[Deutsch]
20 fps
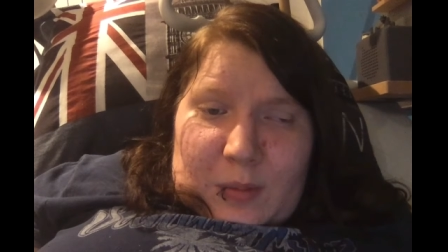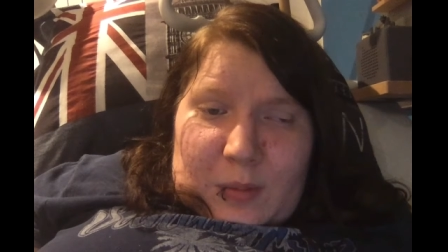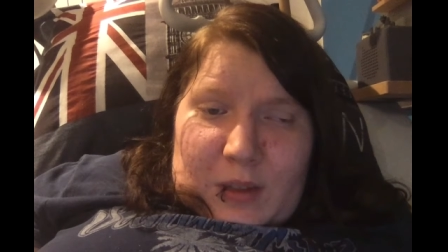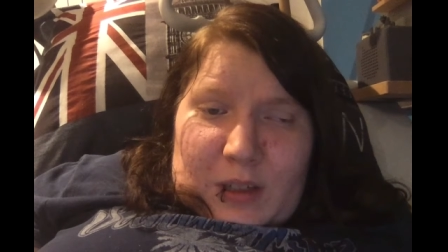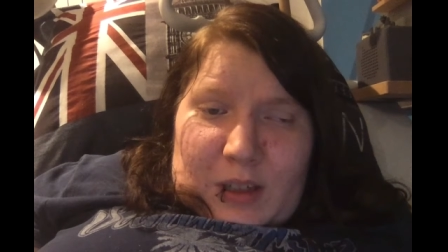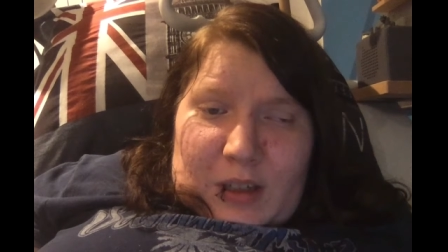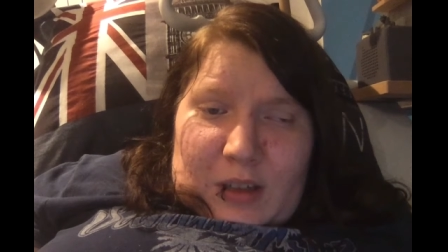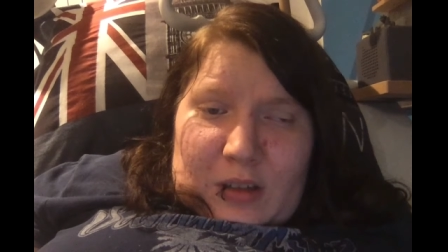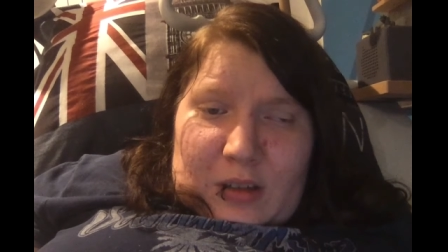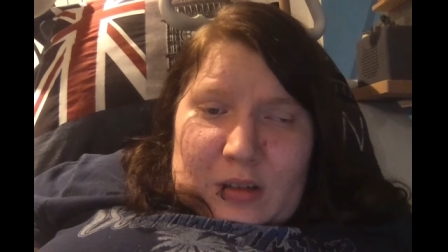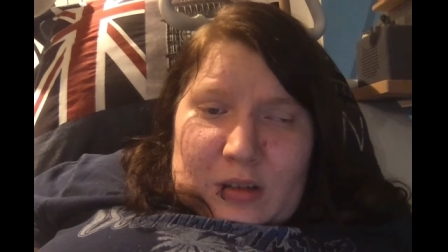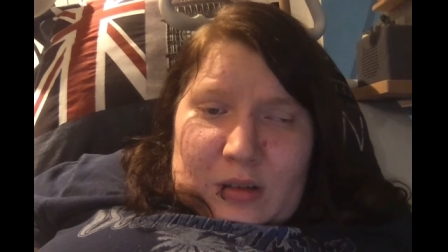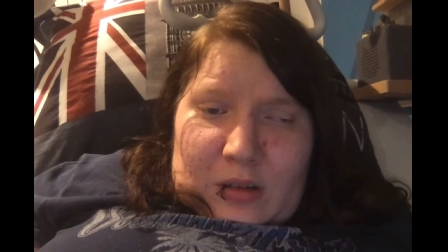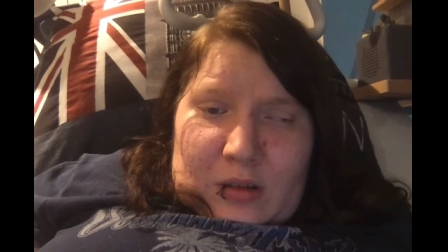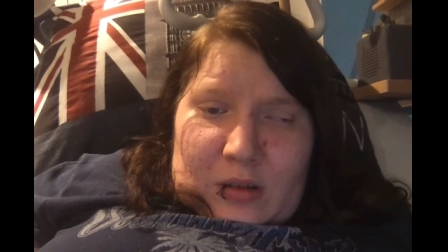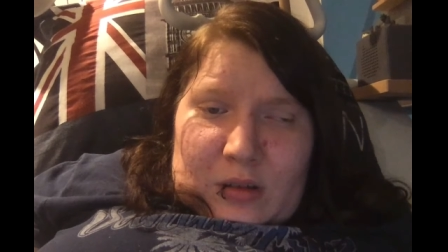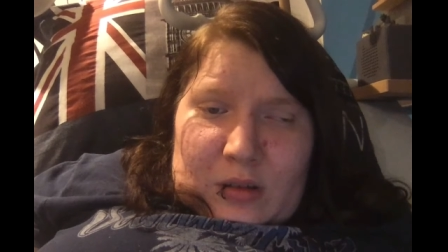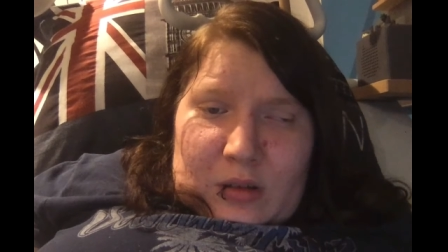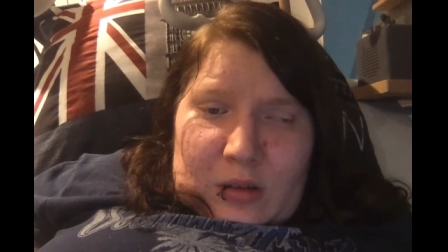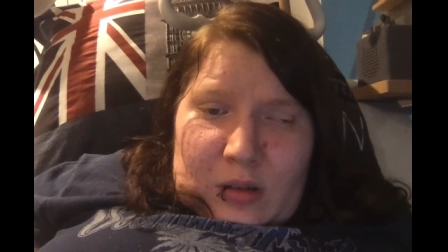weg.
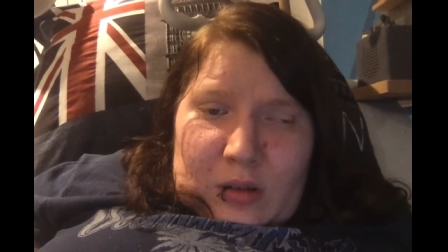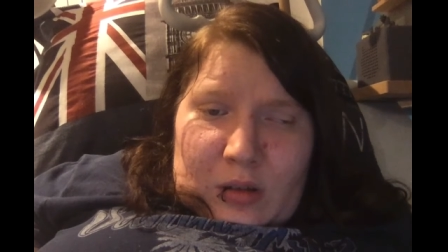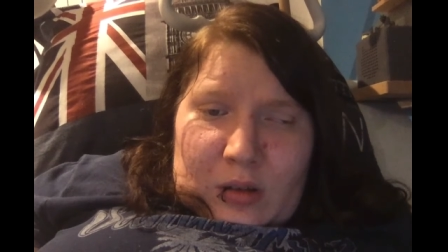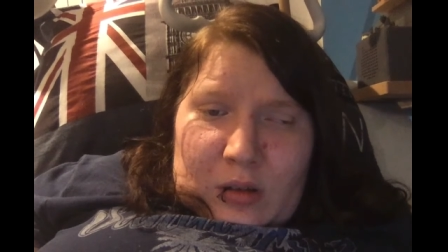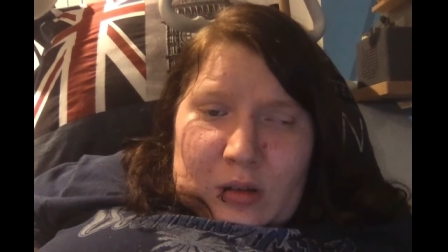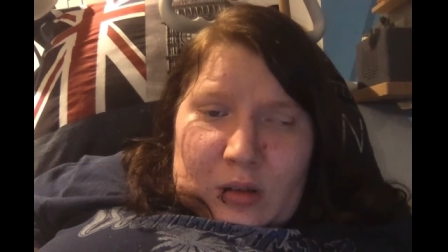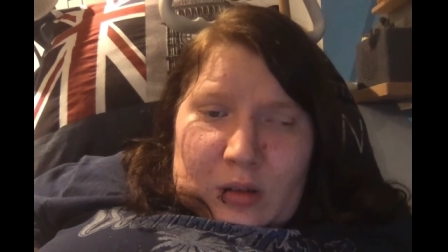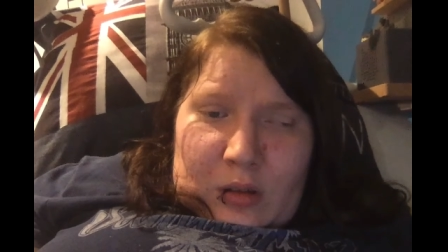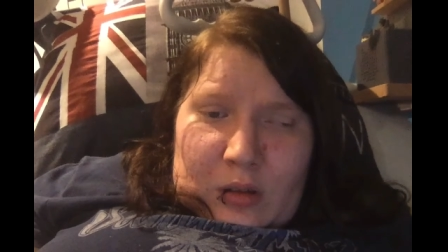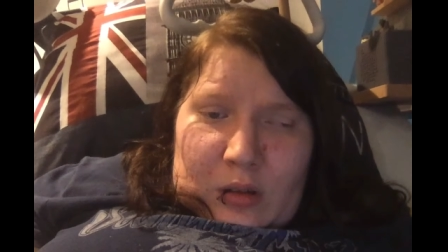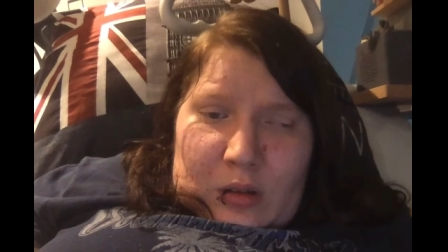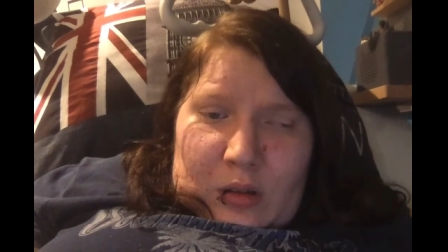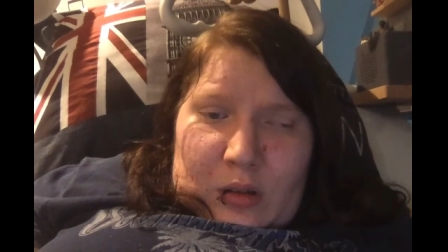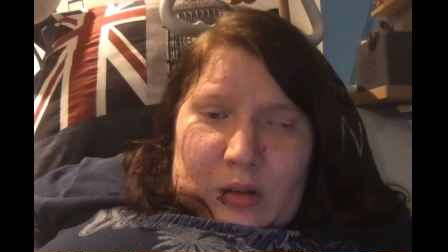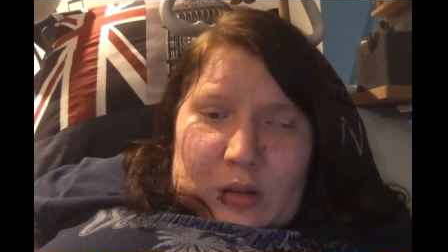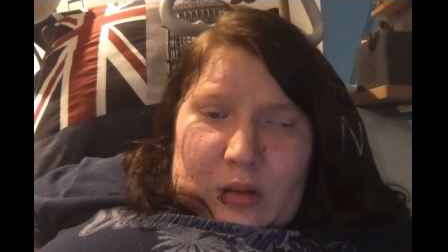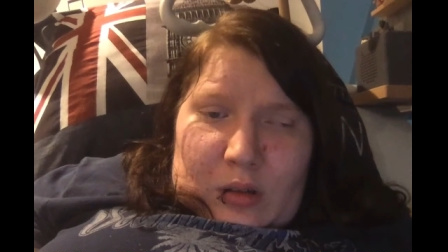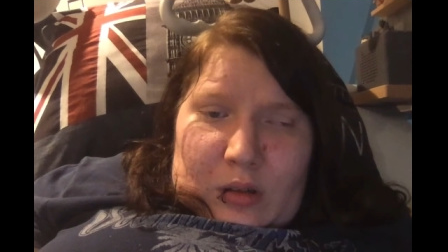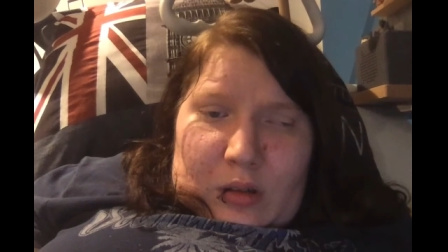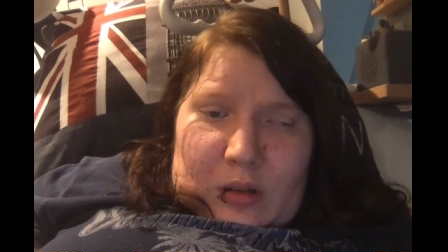
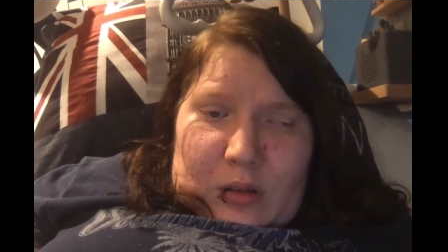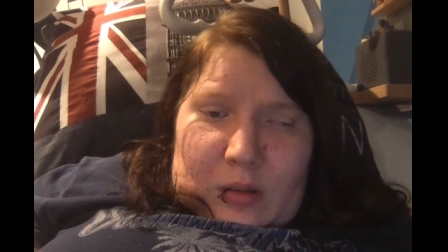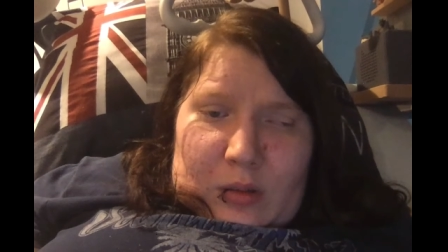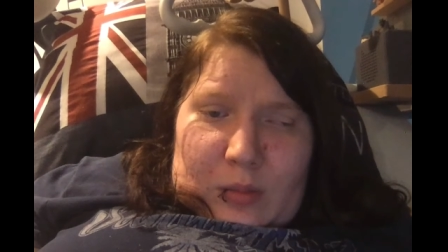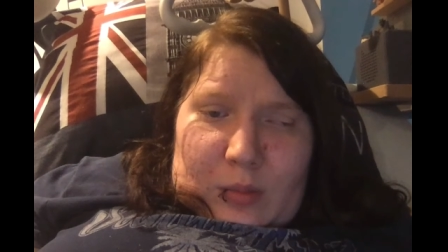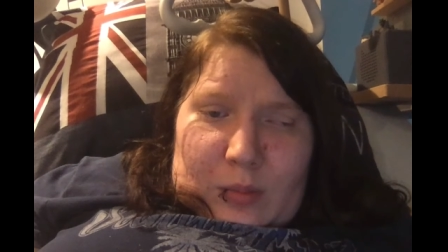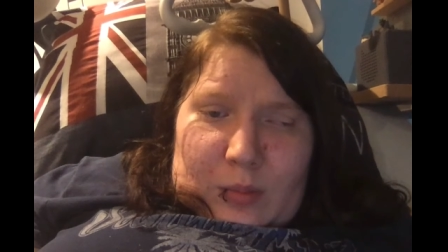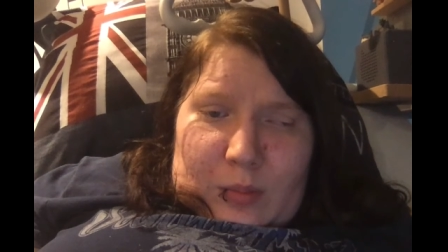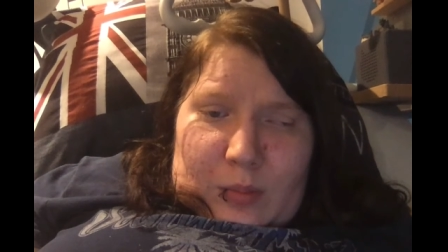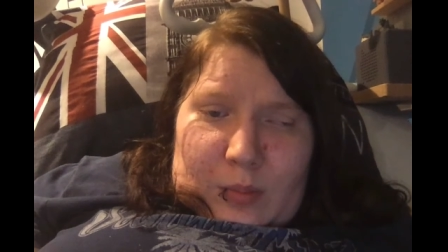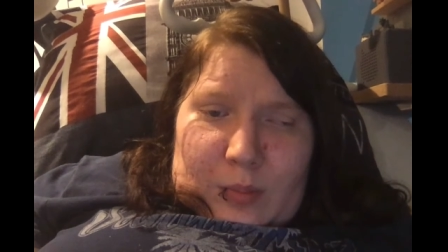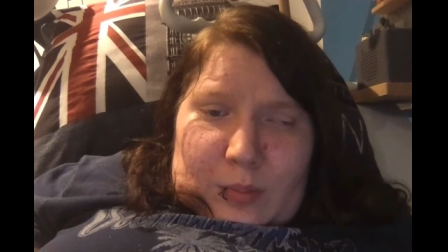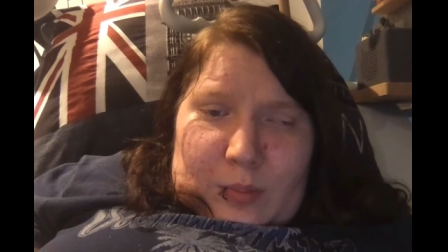Ähm